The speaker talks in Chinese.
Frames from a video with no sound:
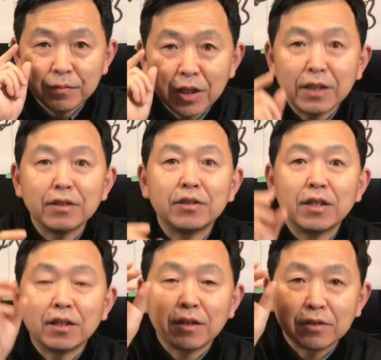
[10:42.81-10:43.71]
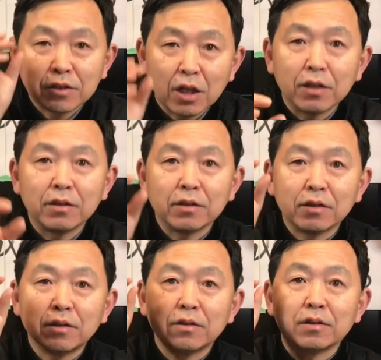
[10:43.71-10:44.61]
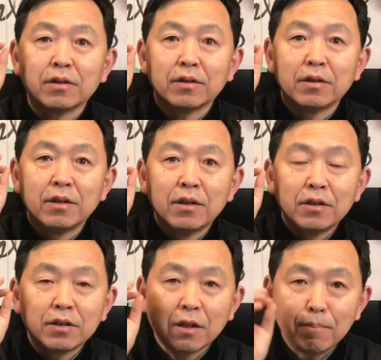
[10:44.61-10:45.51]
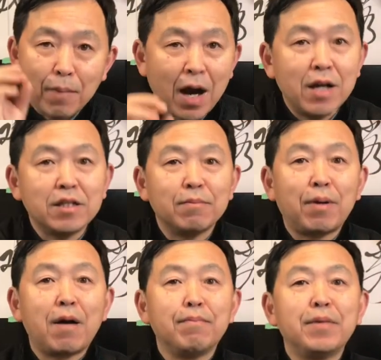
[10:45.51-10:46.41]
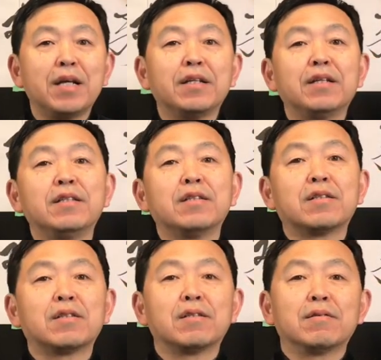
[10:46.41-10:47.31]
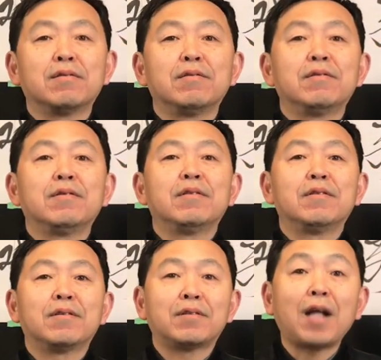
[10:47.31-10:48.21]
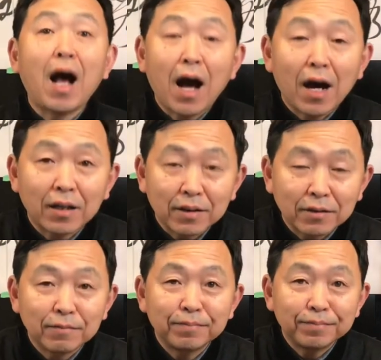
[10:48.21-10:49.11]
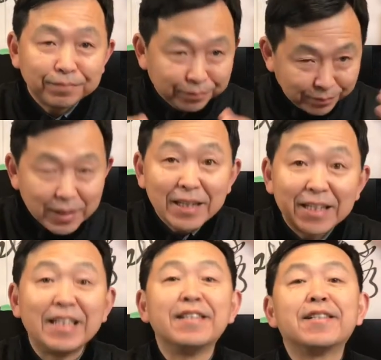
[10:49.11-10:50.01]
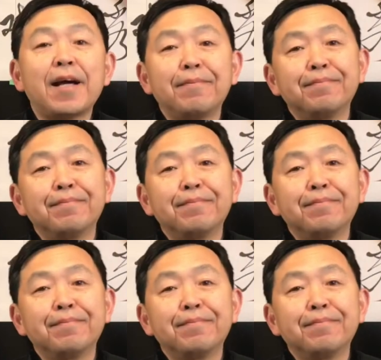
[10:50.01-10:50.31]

令这个整个的这个蚂蚁帮面临一次大的离散。